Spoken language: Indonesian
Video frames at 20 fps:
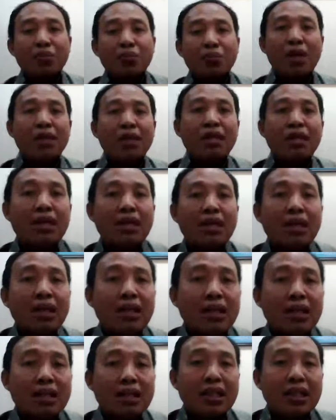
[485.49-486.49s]
Pulang dari
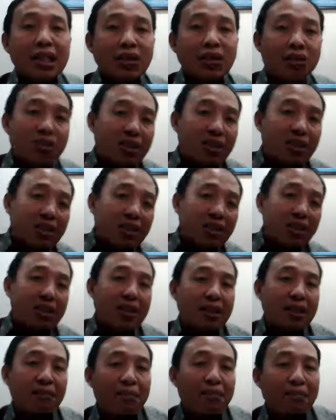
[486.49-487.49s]
dengan kondisi
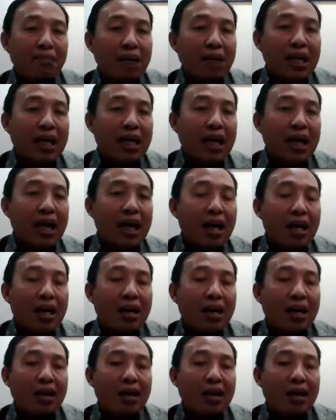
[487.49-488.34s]
ini, maka